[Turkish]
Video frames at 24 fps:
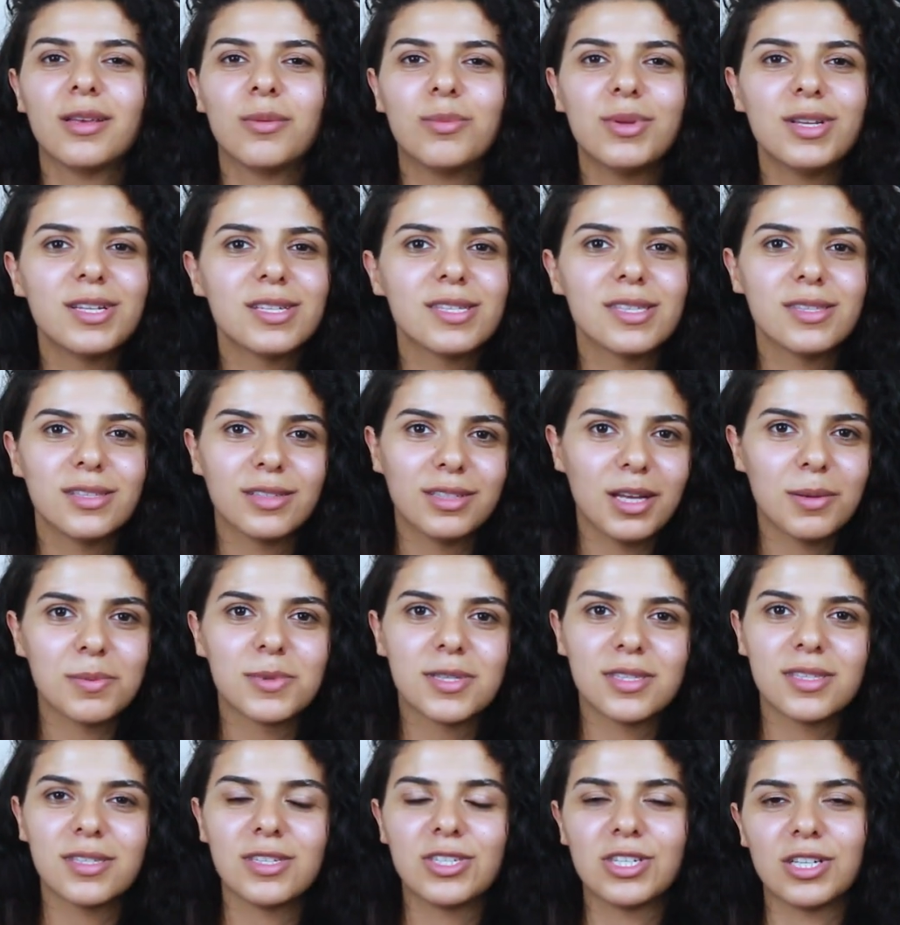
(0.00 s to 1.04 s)
Birisinin
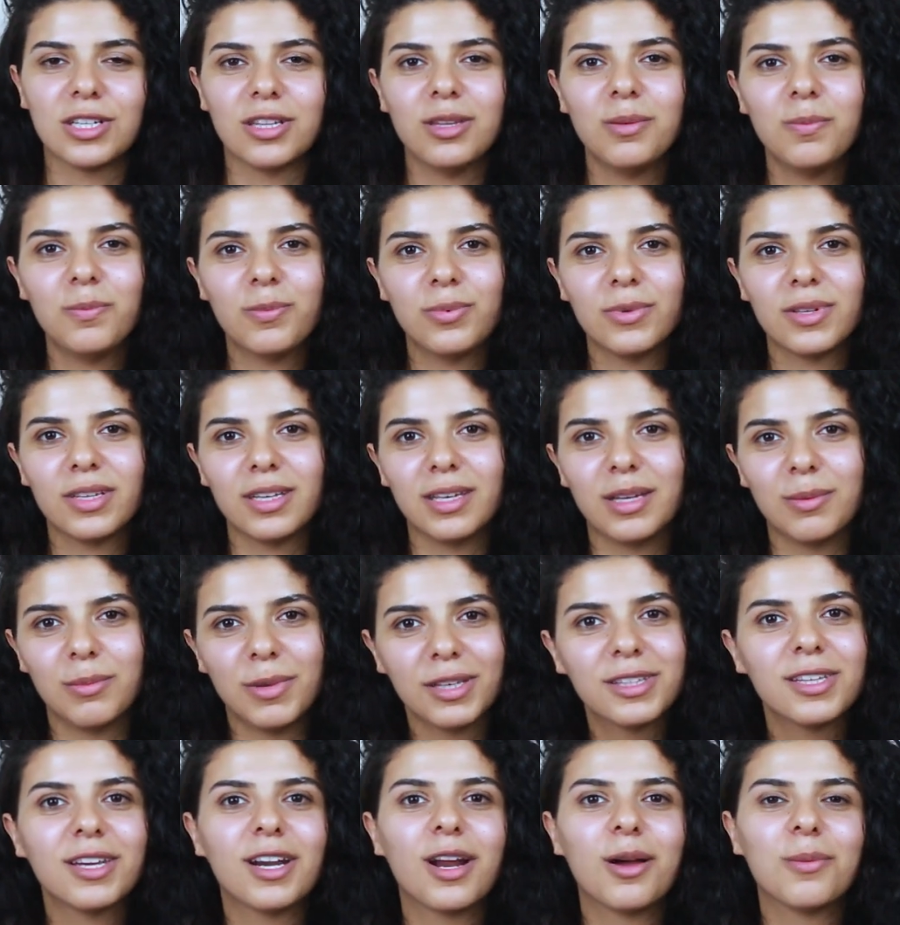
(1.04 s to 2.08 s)
kapısını çalıp e,
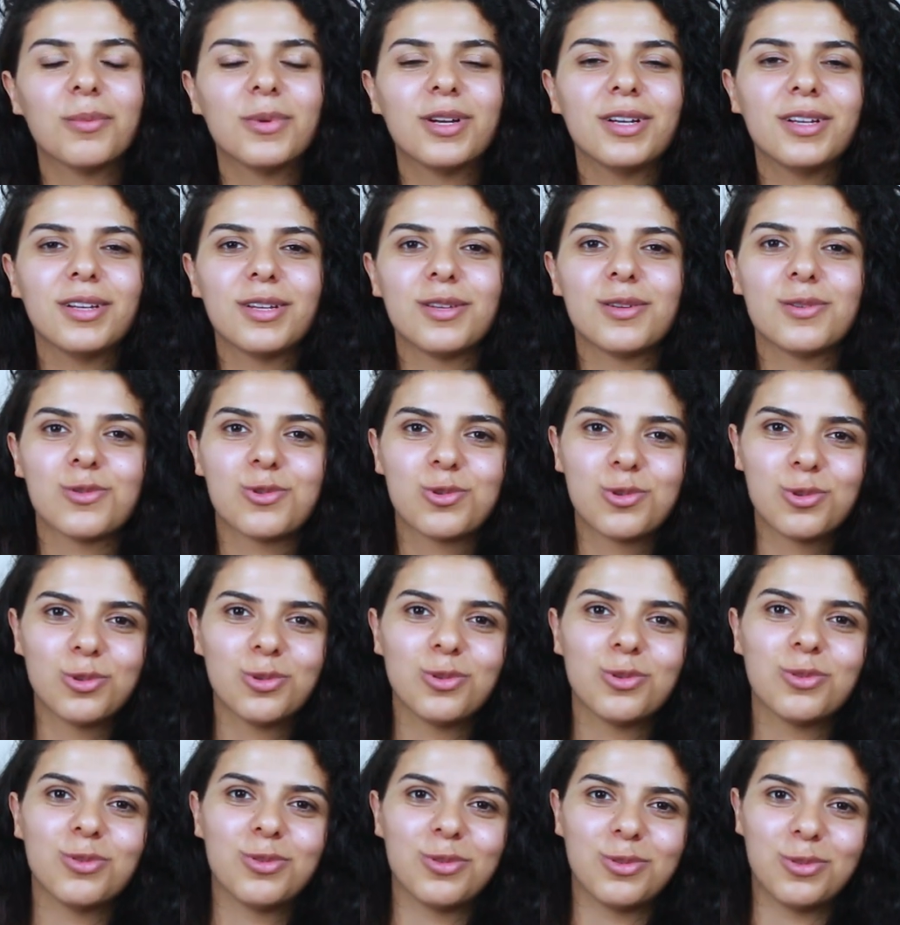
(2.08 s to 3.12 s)
matarama
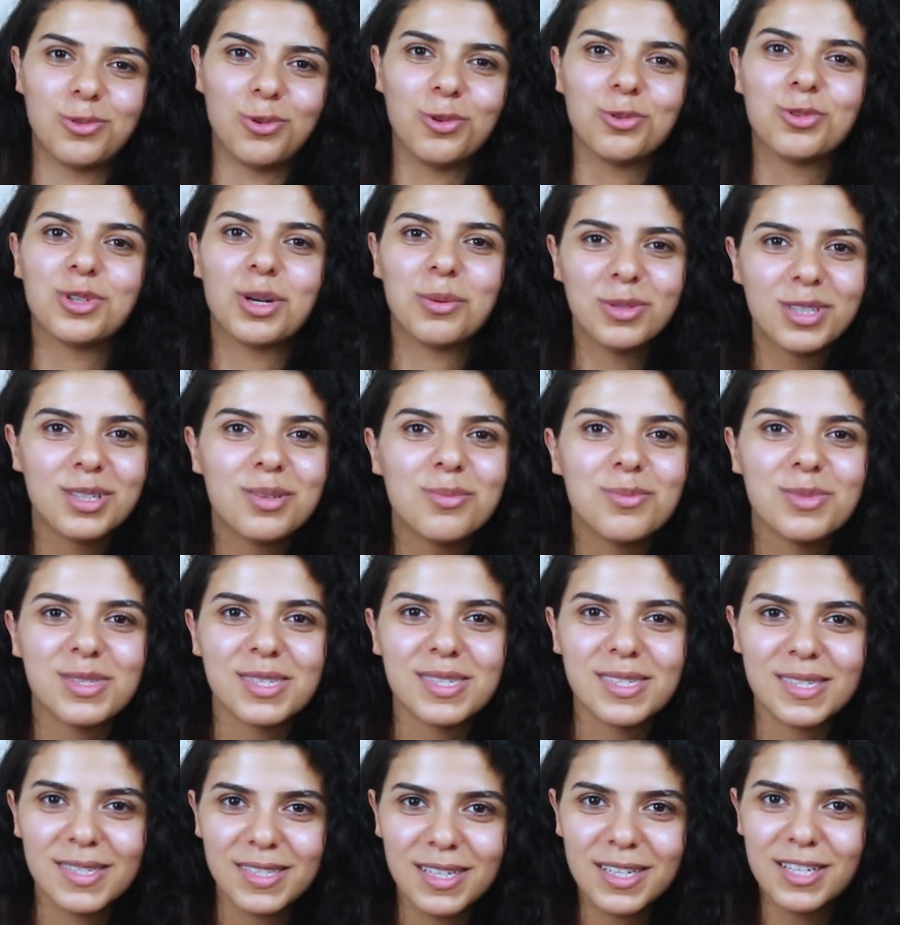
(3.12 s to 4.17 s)
su doldurabilir
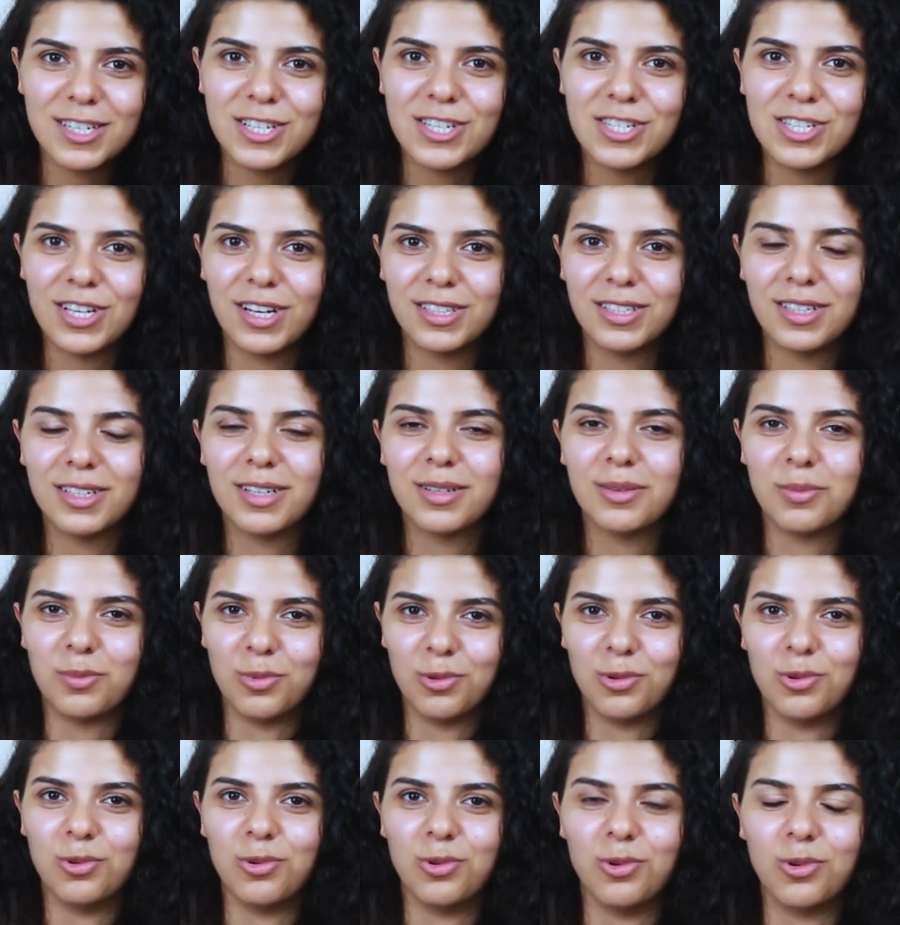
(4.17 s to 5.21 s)
misiniz diye ricada
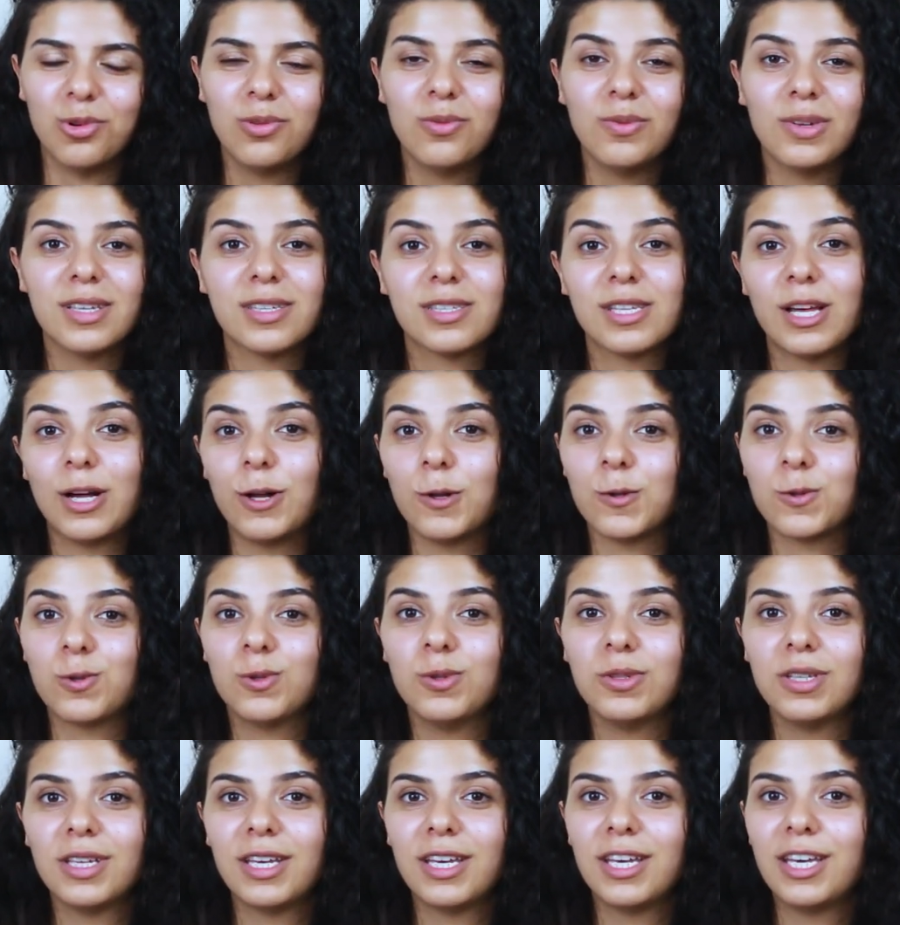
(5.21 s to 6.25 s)
bulunuyorum. Ve sağ
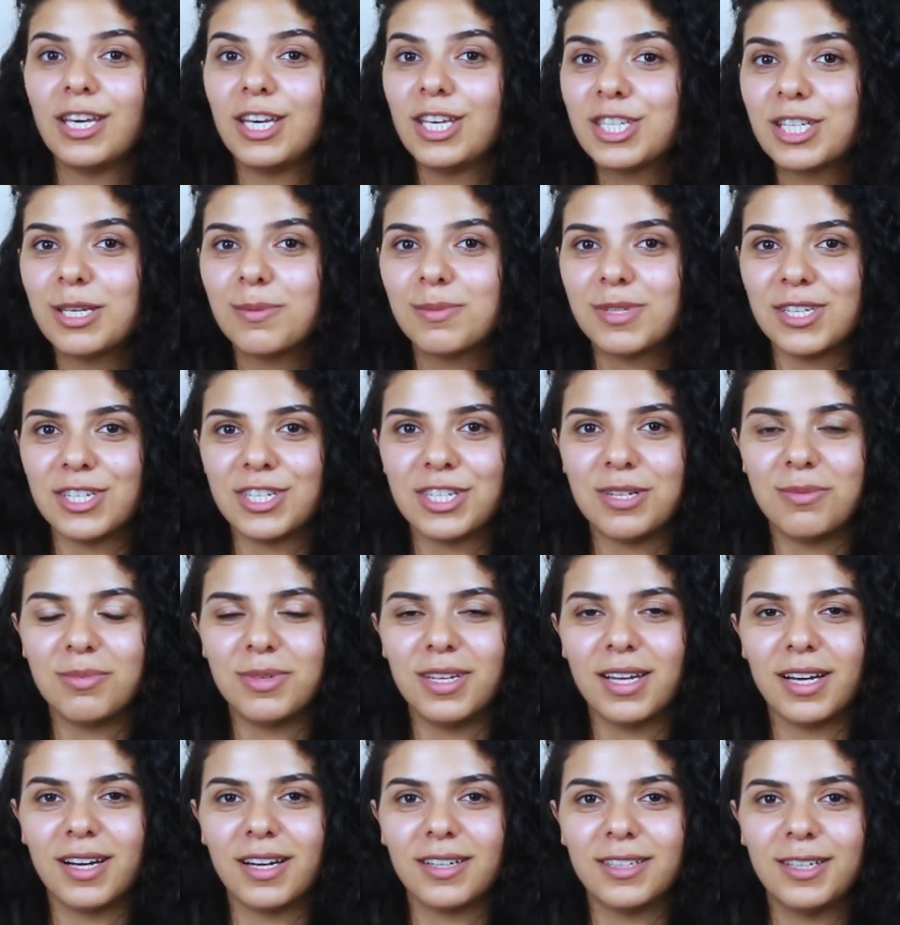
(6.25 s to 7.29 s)
olsun hiç kimse
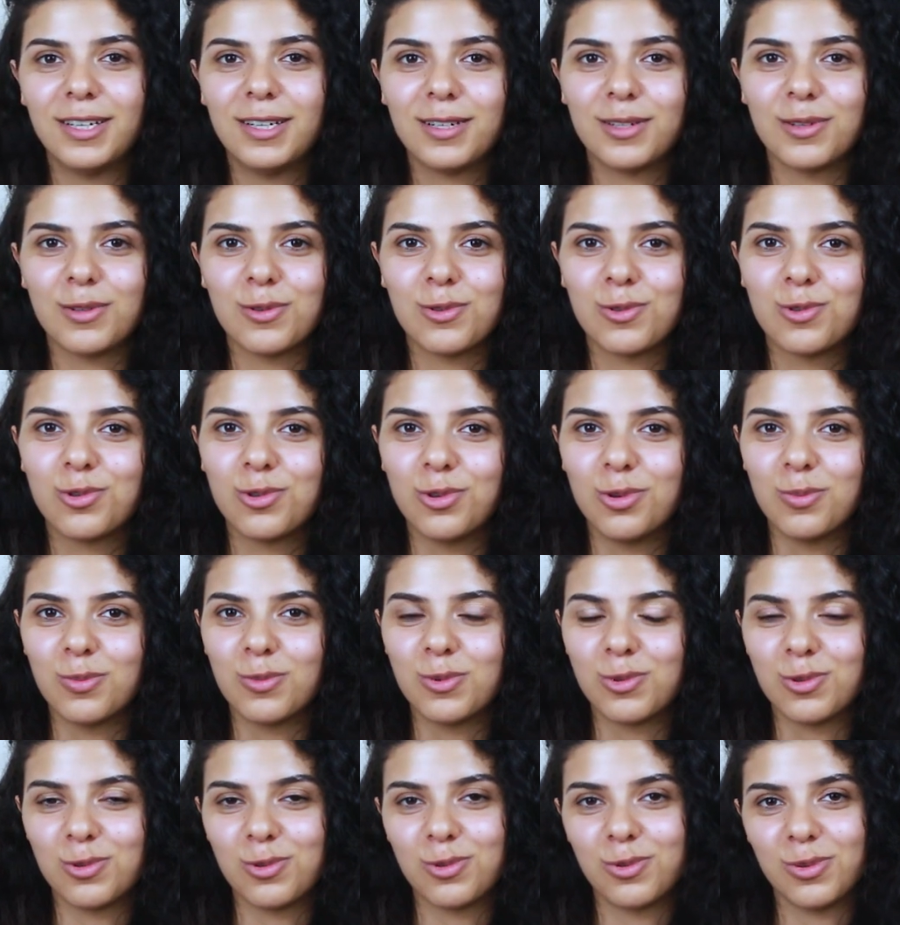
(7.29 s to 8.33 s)
şimdiye kadar
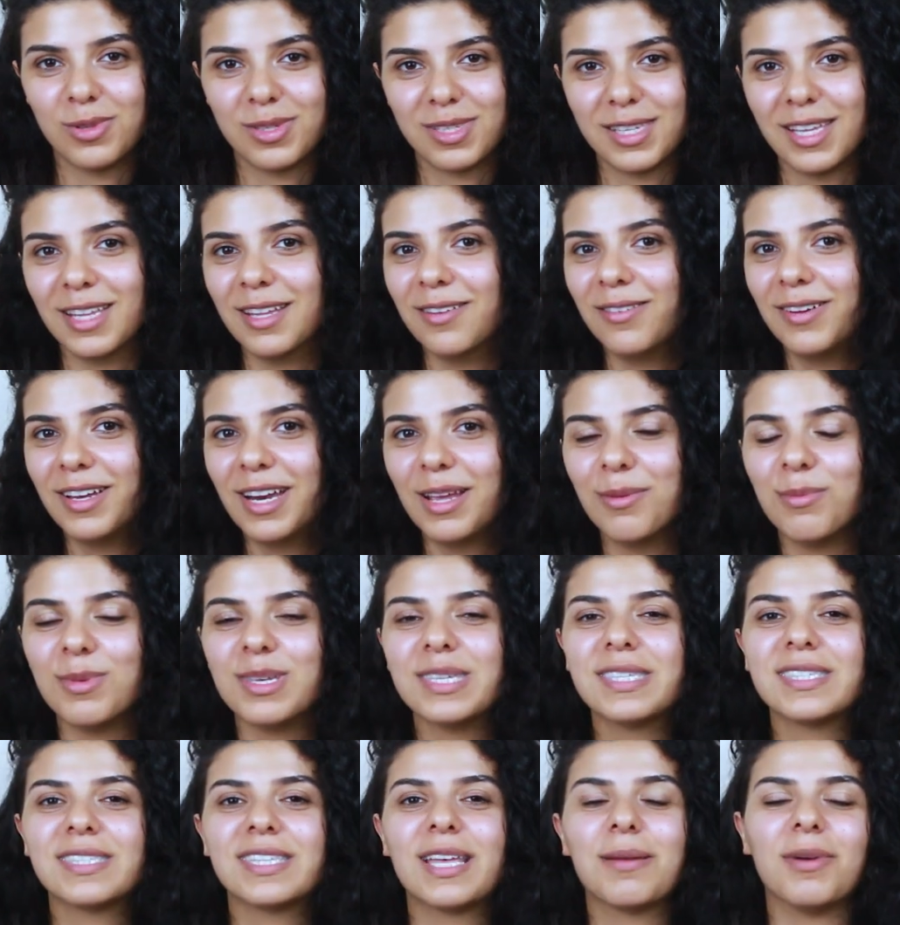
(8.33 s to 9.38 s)
suyumuzu sana
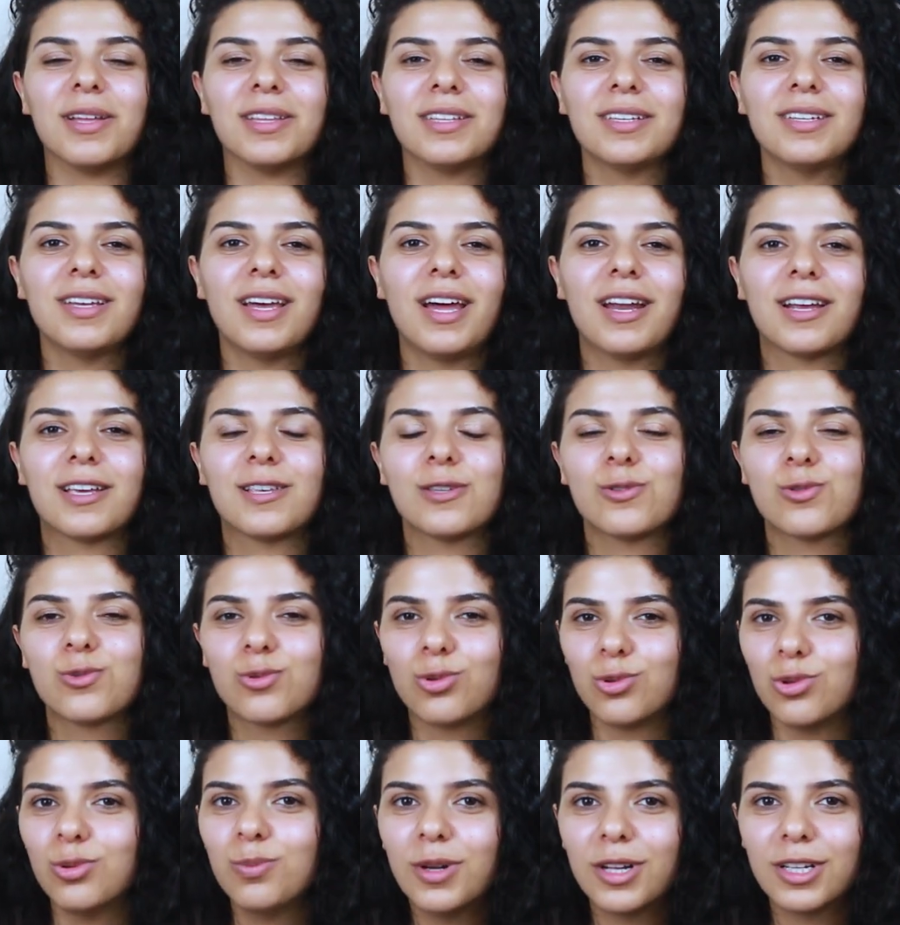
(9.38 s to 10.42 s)
veremeyiz demedi. Herkes
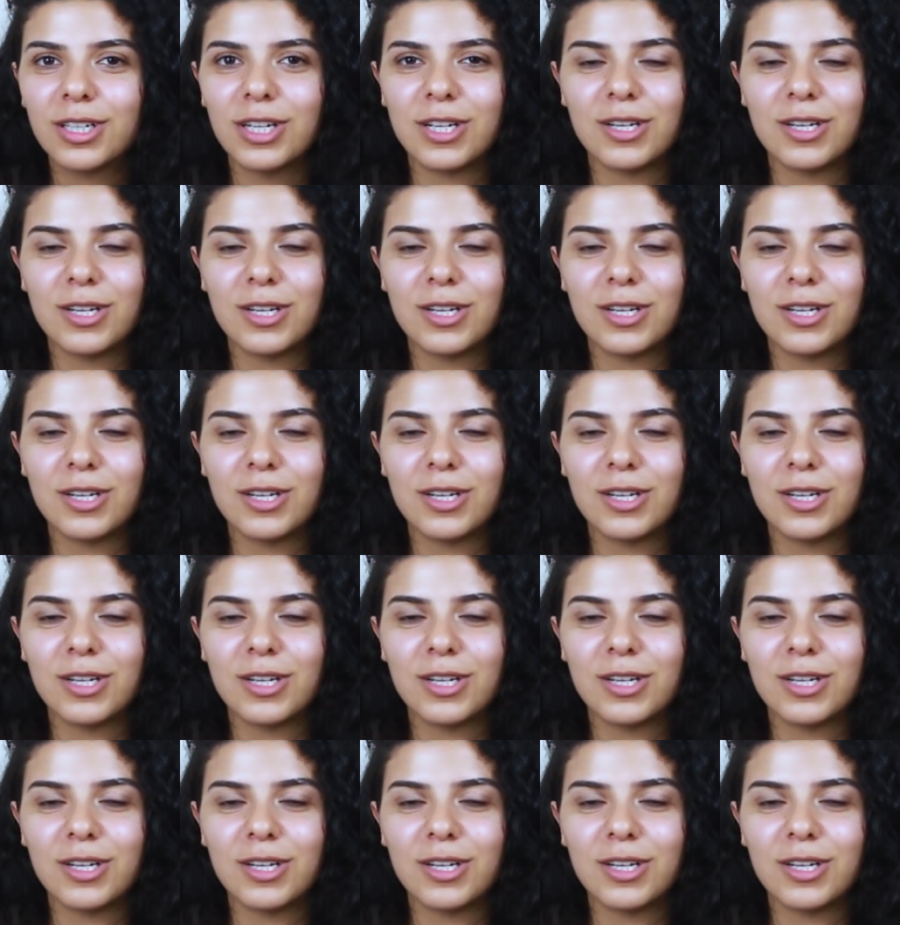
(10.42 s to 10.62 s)
suyunu